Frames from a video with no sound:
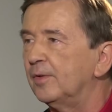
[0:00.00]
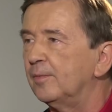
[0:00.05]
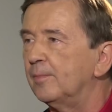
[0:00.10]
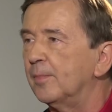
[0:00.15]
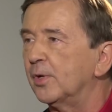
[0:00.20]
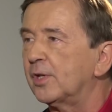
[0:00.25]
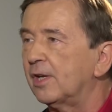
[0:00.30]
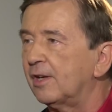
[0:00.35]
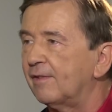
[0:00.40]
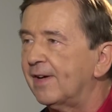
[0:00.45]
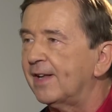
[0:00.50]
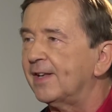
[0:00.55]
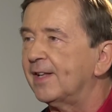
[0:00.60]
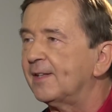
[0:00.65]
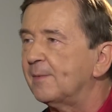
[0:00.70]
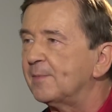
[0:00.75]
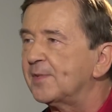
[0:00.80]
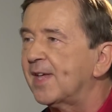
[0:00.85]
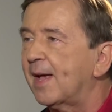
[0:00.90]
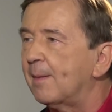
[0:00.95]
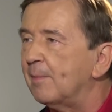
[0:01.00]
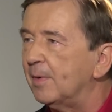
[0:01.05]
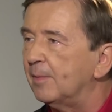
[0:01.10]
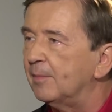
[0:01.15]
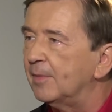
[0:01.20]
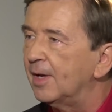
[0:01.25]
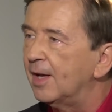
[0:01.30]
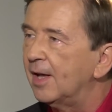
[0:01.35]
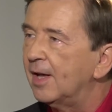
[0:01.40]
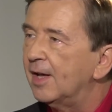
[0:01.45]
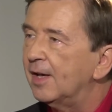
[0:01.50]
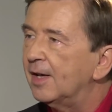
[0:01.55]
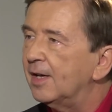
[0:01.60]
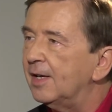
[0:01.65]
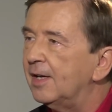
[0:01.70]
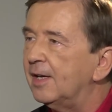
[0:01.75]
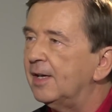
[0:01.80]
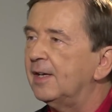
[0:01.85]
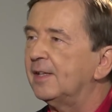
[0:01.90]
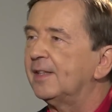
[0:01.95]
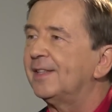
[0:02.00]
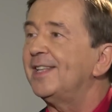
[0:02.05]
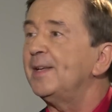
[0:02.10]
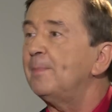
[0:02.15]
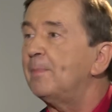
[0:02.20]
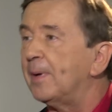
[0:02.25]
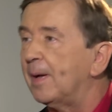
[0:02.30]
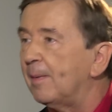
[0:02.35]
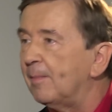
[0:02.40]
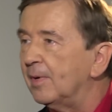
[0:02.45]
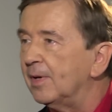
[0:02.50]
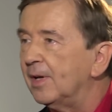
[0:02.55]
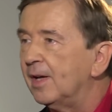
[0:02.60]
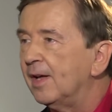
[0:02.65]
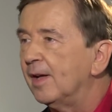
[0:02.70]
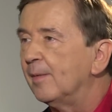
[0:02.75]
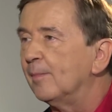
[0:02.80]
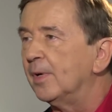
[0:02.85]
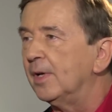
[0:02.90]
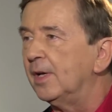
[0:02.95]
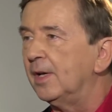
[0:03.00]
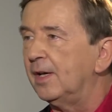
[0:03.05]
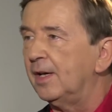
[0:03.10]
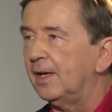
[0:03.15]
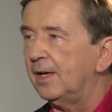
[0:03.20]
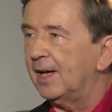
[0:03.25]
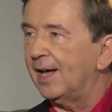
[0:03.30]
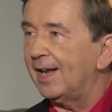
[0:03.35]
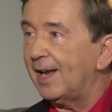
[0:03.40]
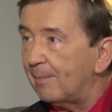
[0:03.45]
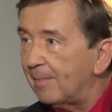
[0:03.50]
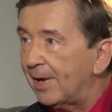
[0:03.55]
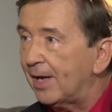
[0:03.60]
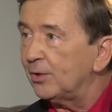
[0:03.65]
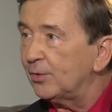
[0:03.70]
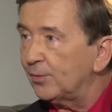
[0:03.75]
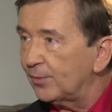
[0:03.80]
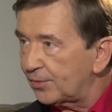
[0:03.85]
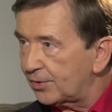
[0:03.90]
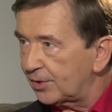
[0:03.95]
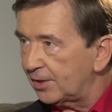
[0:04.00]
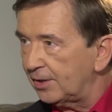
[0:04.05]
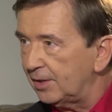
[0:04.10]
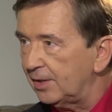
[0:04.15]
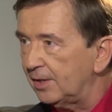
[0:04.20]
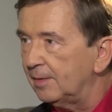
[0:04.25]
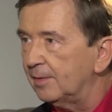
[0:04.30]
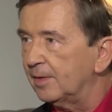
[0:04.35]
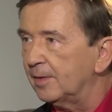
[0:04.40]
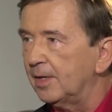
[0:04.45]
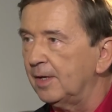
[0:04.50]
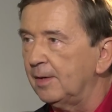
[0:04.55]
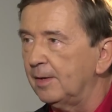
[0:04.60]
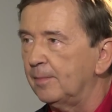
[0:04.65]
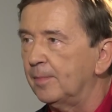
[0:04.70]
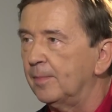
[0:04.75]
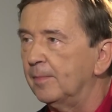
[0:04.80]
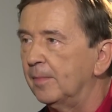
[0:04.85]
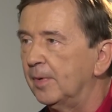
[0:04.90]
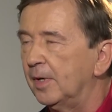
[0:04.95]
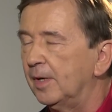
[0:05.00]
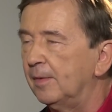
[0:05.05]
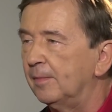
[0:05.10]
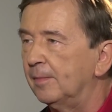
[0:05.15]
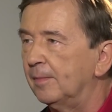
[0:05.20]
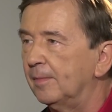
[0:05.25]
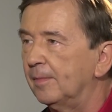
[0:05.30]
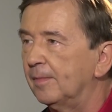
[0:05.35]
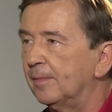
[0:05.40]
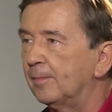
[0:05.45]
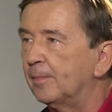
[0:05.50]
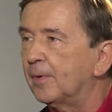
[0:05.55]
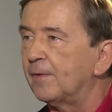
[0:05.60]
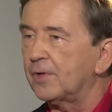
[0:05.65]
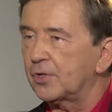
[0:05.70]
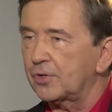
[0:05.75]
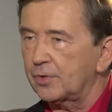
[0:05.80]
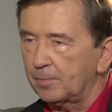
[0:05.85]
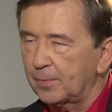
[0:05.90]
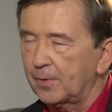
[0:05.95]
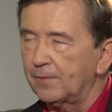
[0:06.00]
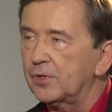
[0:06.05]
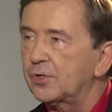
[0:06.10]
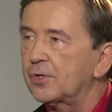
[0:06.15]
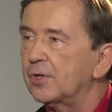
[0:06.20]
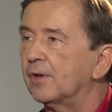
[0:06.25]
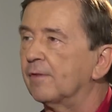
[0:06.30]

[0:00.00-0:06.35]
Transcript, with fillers: modelowane tym samym typem E, elementów, czyli e, powierzchownych. Tak? Ale